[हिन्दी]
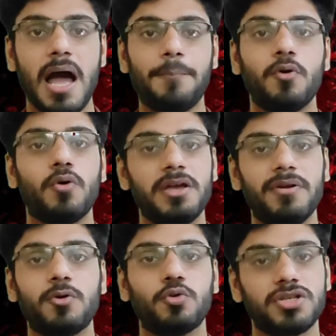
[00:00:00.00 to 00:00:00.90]
आपको
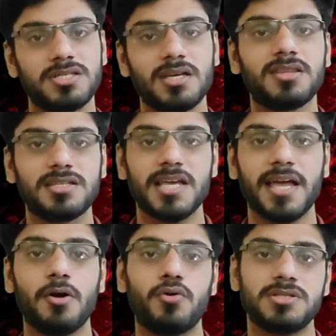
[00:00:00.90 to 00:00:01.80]
इवन क्वेश्चन तक दिख
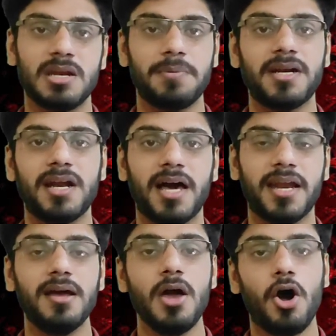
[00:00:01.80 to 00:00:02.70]
जाएंगे कौन से रिपीटेड आ
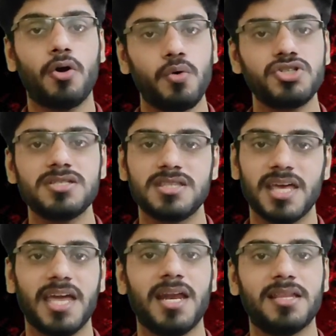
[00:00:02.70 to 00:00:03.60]
रहे हैं और क्वेश्चन
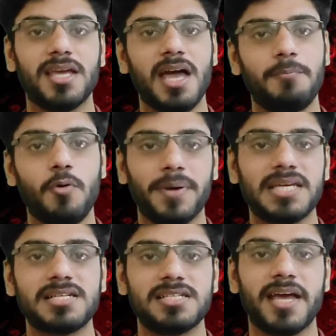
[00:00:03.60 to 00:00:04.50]
देखे ना देखें आपको
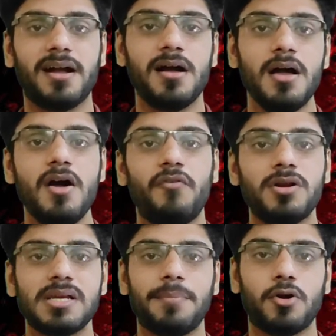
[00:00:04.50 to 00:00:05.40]
पता चल जाएगा
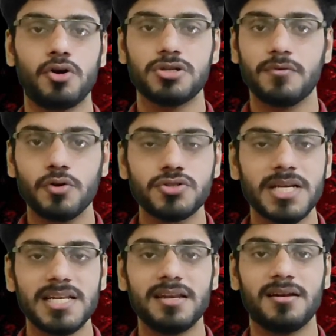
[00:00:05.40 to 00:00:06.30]
फॉर एग्जाम्पल कॉस्ट ऑफ गुड
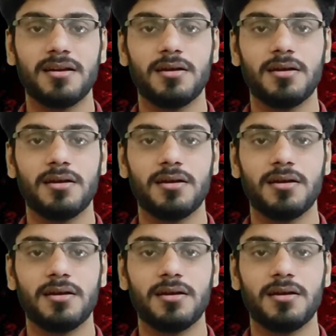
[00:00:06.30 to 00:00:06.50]
सेल